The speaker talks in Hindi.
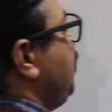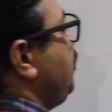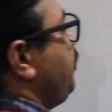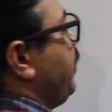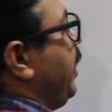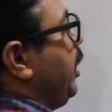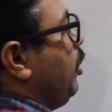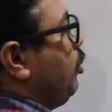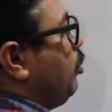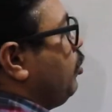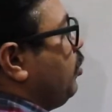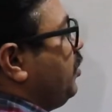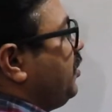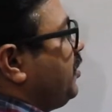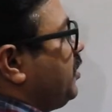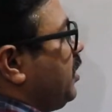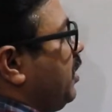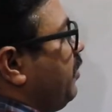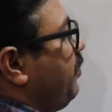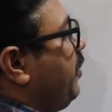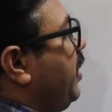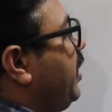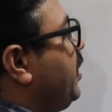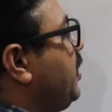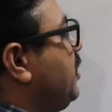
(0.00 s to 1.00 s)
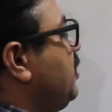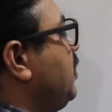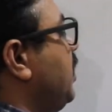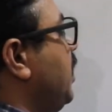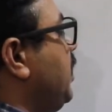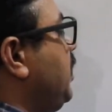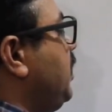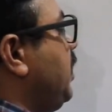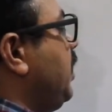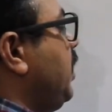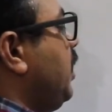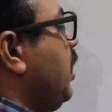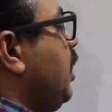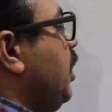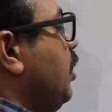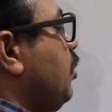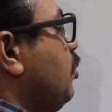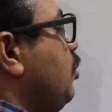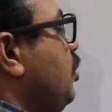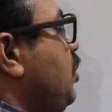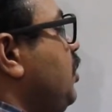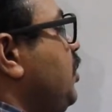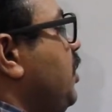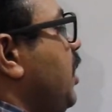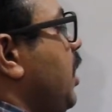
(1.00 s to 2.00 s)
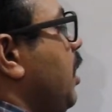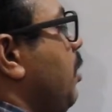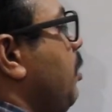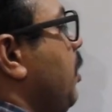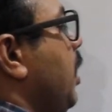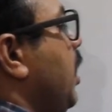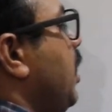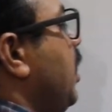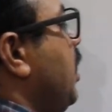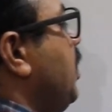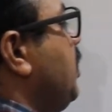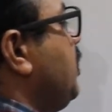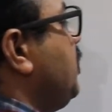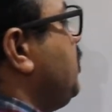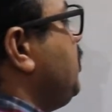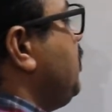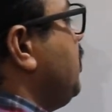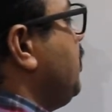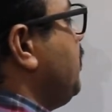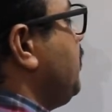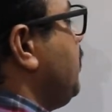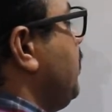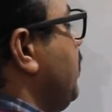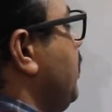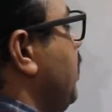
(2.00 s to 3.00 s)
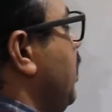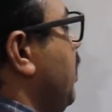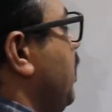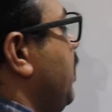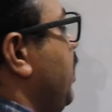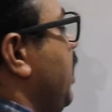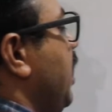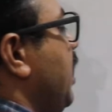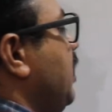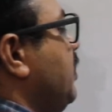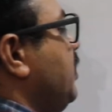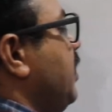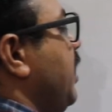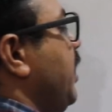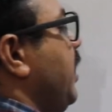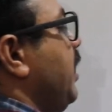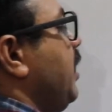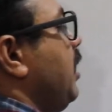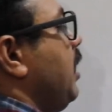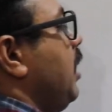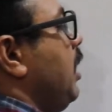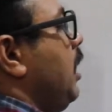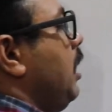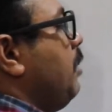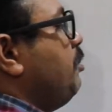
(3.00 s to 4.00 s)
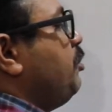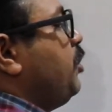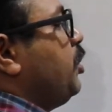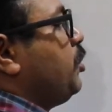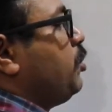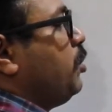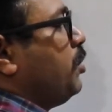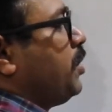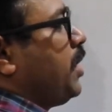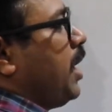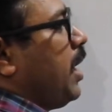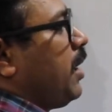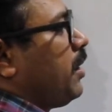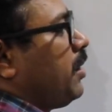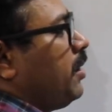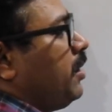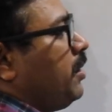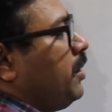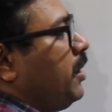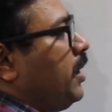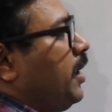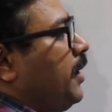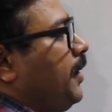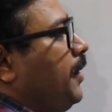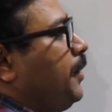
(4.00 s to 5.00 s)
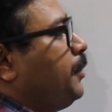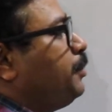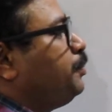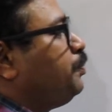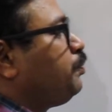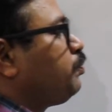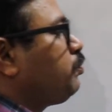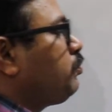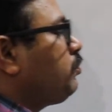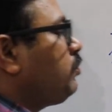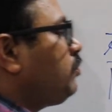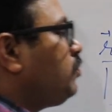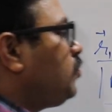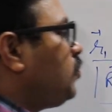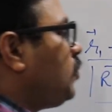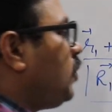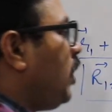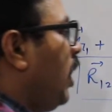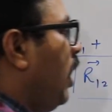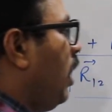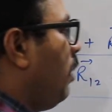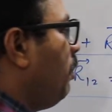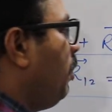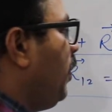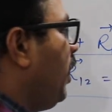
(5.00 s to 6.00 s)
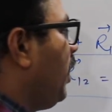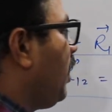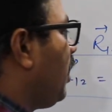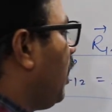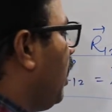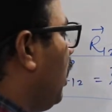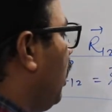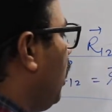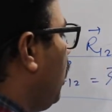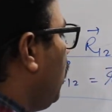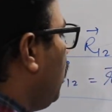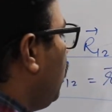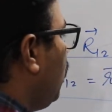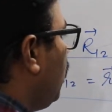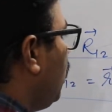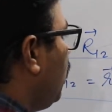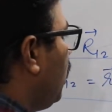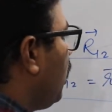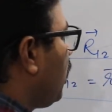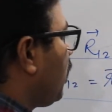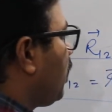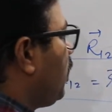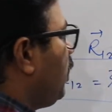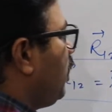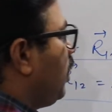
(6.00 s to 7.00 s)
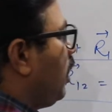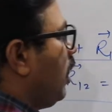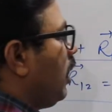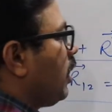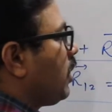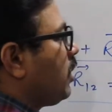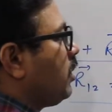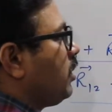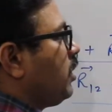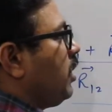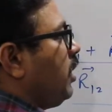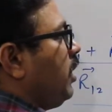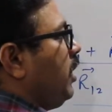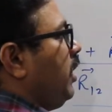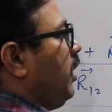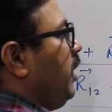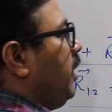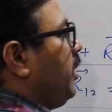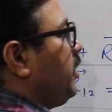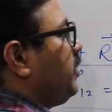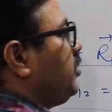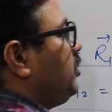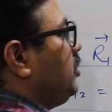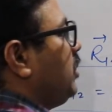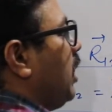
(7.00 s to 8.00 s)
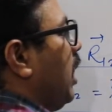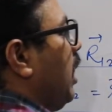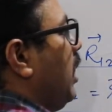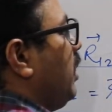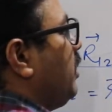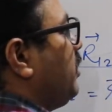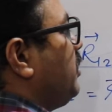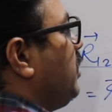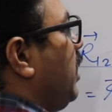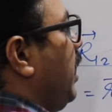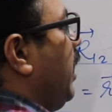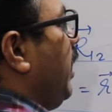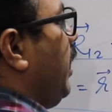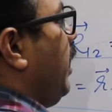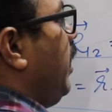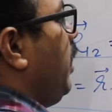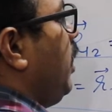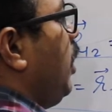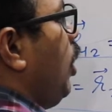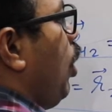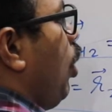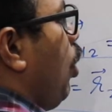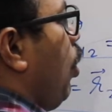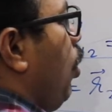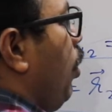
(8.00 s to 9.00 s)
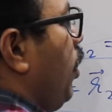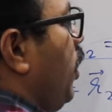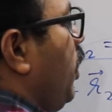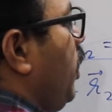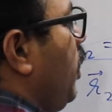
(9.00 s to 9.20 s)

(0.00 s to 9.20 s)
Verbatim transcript: इस वैल्यू को इस तरफ लेके जाइए तो ये हमारा डिस्टेंस निकल के आ जाएगा अब देखो क्या करना है हमने कहा कि अगर एक चार्ज है और